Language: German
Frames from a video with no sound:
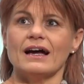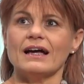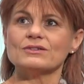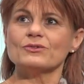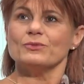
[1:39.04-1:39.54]

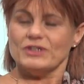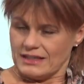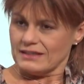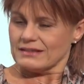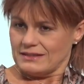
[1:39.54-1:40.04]
Also
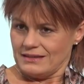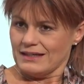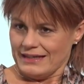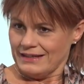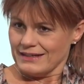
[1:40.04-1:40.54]
jedes
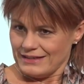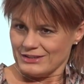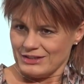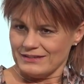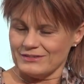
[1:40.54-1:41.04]
dieser
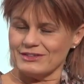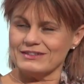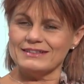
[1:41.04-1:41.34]
Länder, die,